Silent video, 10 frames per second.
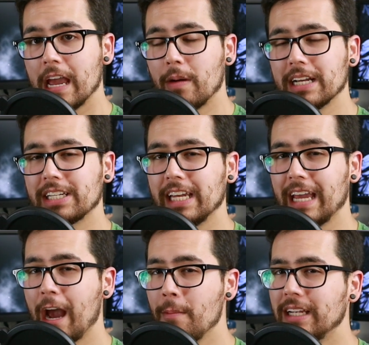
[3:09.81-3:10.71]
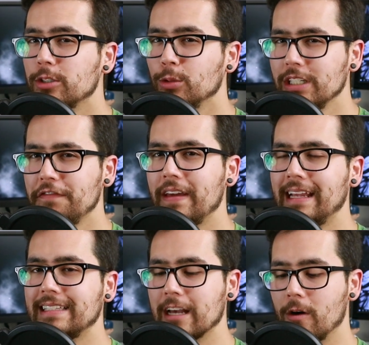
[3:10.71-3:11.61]
Eu acho que realmente o
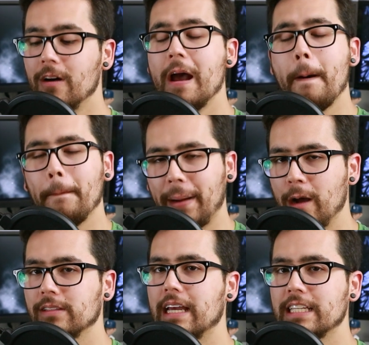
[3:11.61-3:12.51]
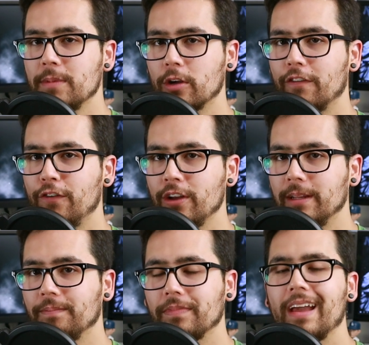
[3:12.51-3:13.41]
diferencial para usar esse
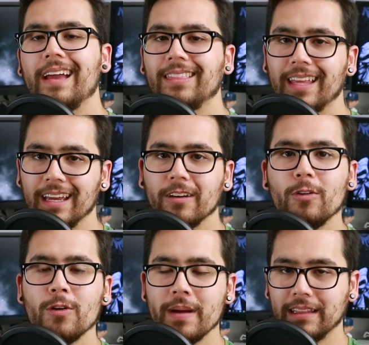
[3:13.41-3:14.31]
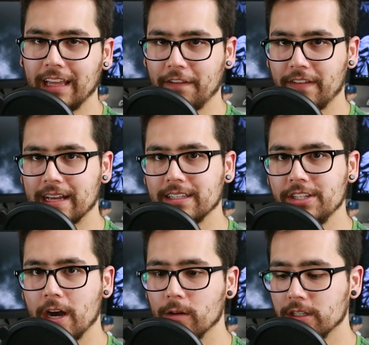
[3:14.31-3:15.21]
microfone é ter uma interface
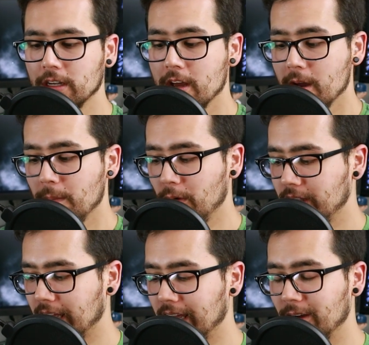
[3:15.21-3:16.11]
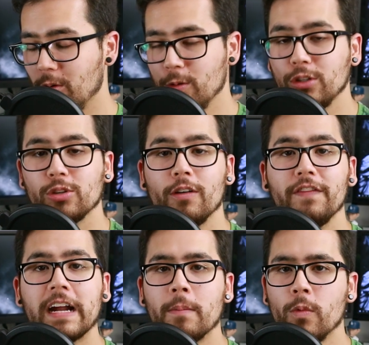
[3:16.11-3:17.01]
de áudio porque o som
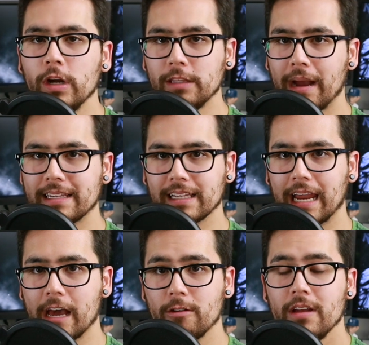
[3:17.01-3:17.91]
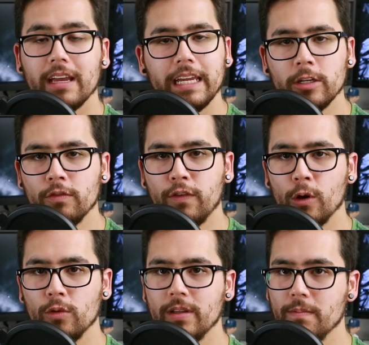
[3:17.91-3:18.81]
fica muito mais claro e num
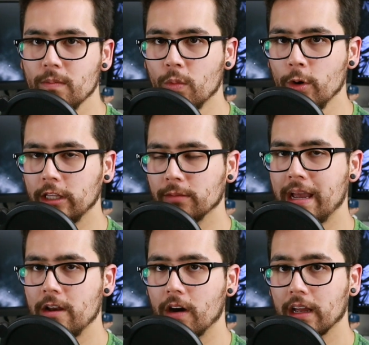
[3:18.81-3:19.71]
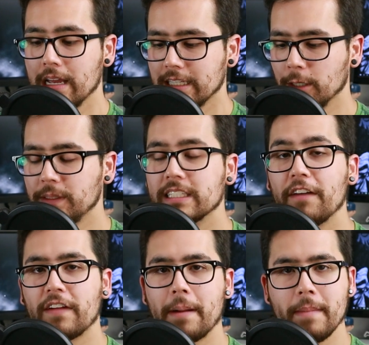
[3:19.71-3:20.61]
volume muito melhor. Se eu
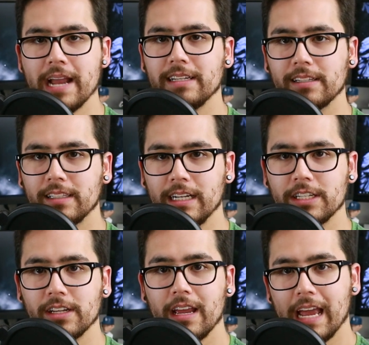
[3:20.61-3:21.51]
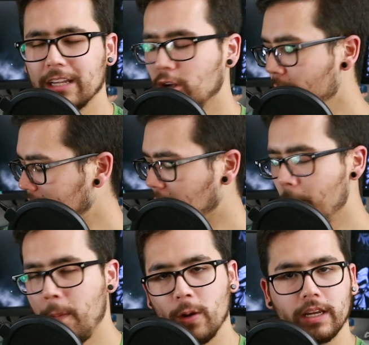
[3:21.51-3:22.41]
precisar ficar mais distante, é só aumentar
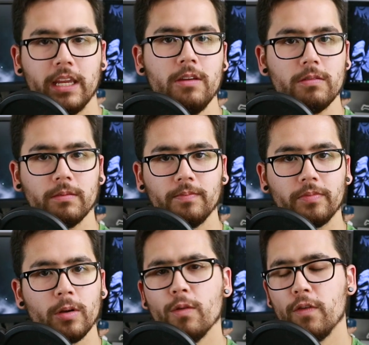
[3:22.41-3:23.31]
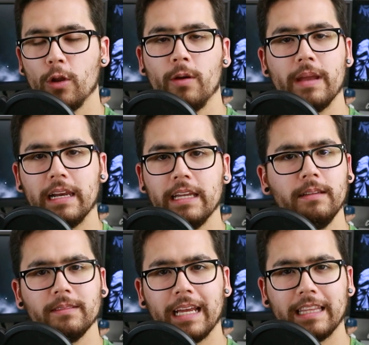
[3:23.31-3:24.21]
um pouquinho o volume
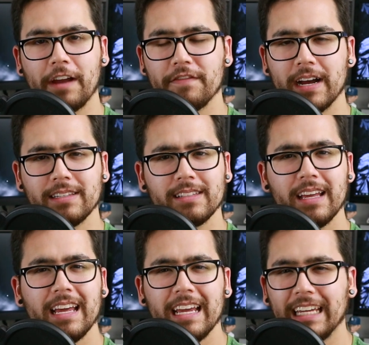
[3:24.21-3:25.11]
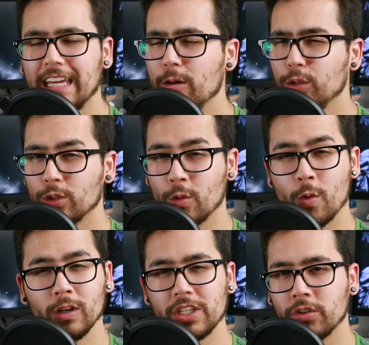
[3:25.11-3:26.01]
ali na interface que o som
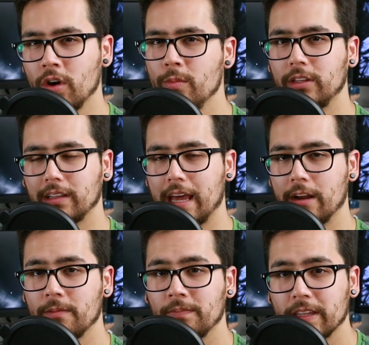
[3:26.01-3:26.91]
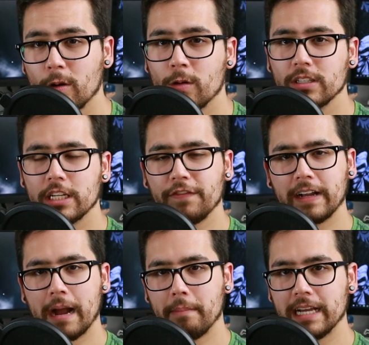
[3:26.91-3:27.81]
continua muito claro e eu consigo
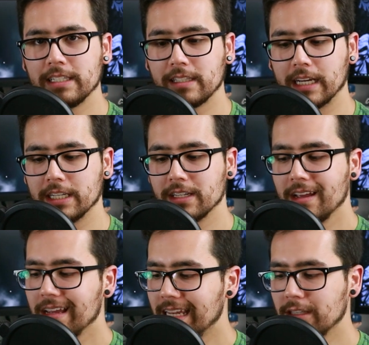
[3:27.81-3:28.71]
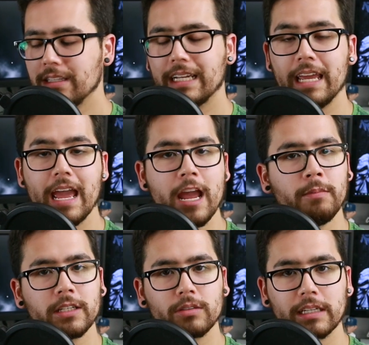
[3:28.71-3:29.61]
ficar mais distante. Isso daqui, em
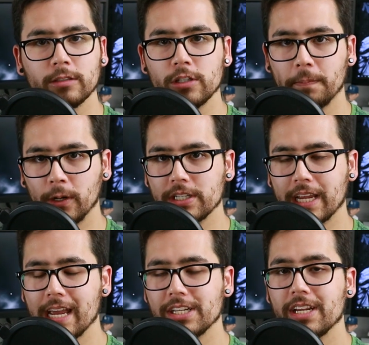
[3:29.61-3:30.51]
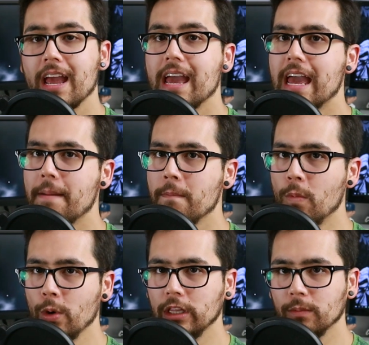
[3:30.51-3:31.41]
uma situação de podcast, é
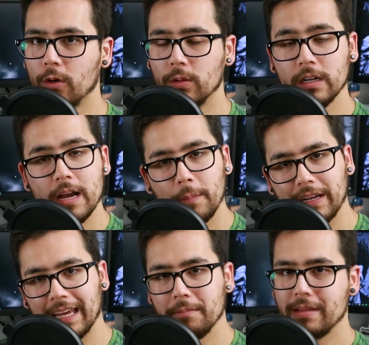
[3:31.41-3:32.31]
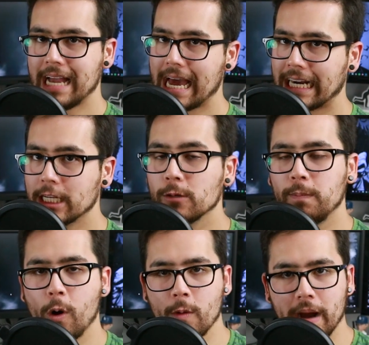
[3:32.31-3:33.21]
muito bom, porque me garante um
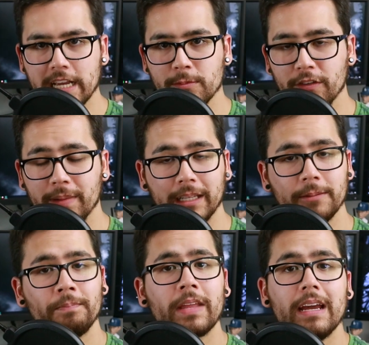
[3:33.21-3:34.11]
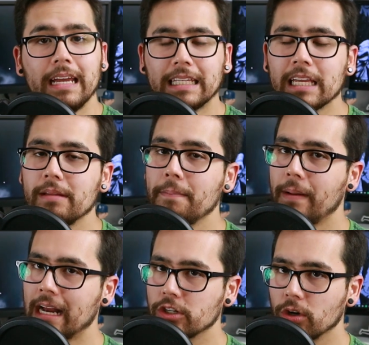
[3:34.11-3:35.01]
pouco mais de movimento. E também
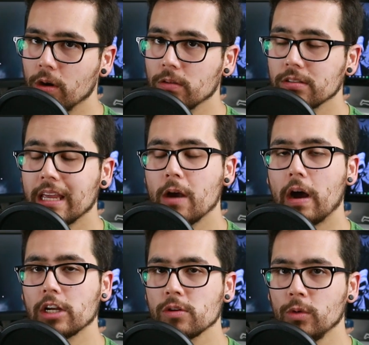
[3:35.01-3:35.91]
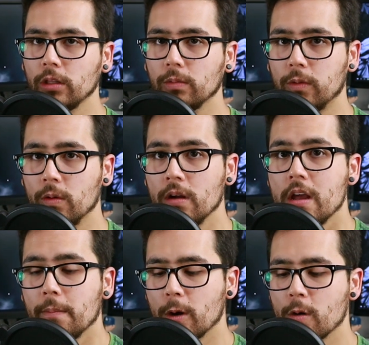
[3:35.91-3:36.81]
para jogos eu acho muito bom,
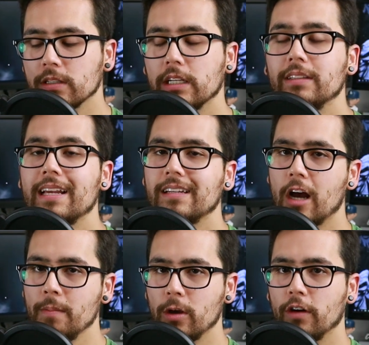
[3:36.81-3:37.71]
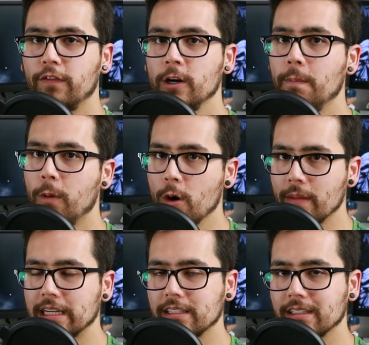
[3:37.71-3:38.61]
porque eu consigo deixar o microfone um pouco
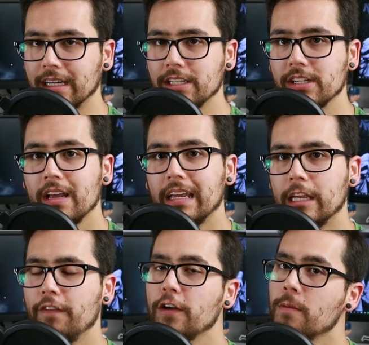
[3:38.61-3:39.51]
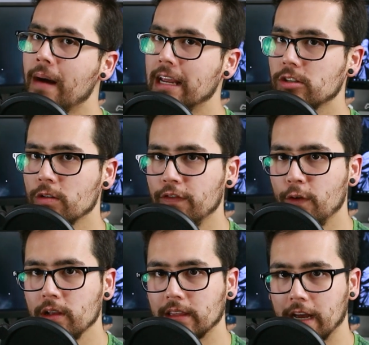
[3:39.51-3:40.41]
mais distante e eu fico mais
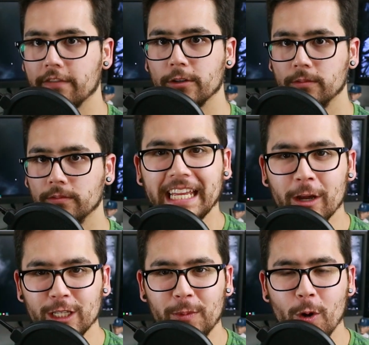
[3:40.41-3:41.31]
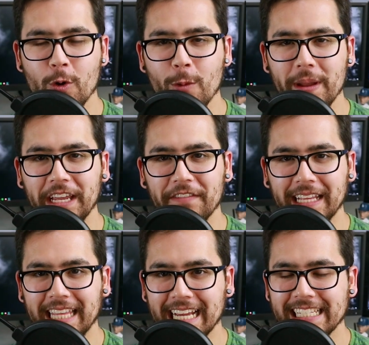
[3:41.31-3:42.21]
confortável. E não se preocupem que
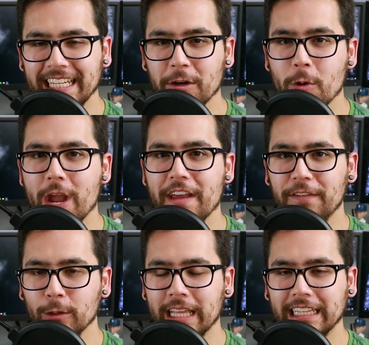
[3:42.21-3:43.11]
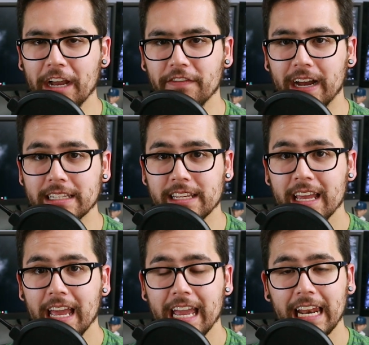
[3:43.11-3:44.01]
vai ter sim o review da interface.
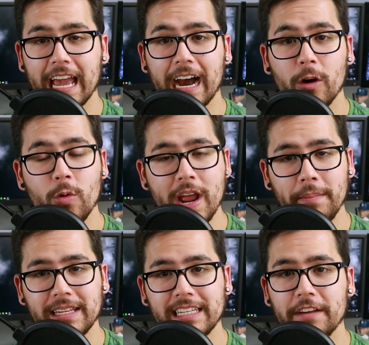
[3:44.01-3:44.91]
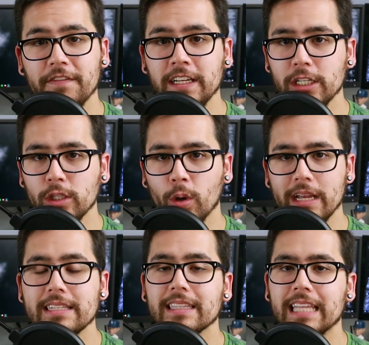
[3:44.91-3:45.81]
Ela é a
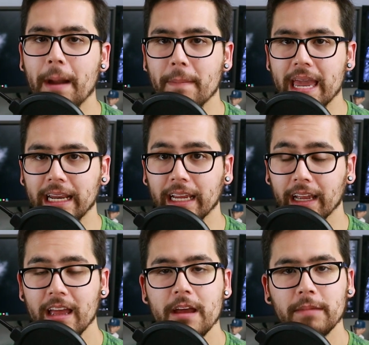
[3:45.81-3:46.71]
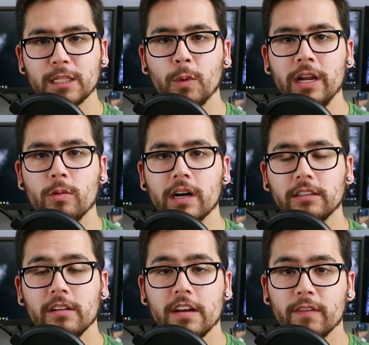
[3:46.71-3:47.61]
UMC22 da Behringer. Mas por
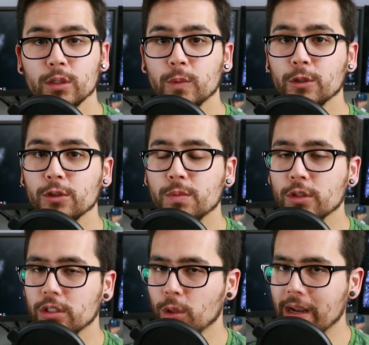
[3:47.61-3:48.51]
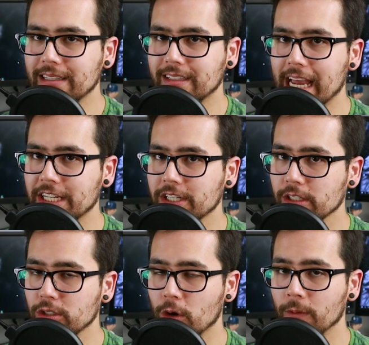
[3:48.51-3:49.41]
enquanto, vamos para os últimos dois testes
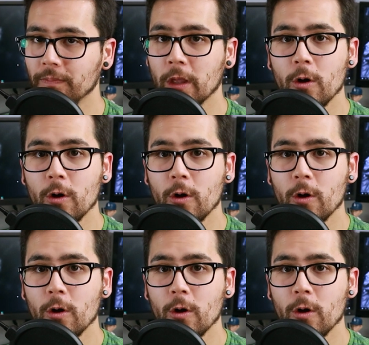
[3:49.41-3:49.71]
de som.